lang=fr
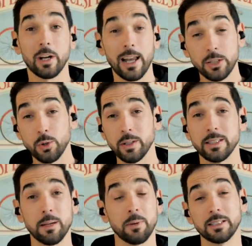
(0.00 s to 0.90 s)

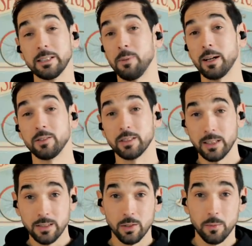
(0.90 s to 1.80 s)
l'actualité principale de
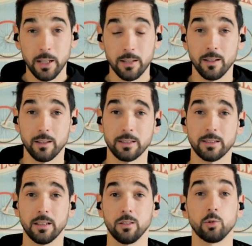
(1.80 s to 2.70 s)
cette semaine,
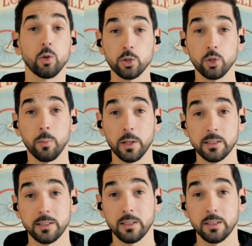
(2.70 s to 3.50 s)
c'est une grosse surprise,